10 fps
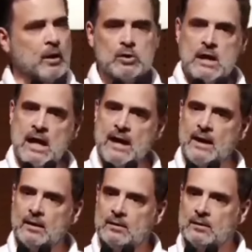
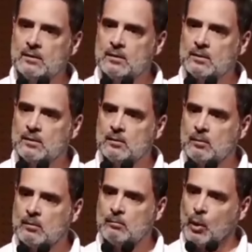बेरोजगार है
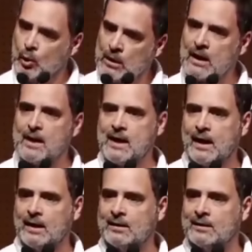भूख लग
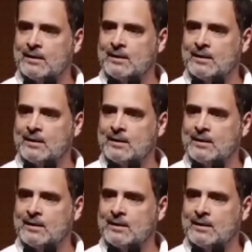रही है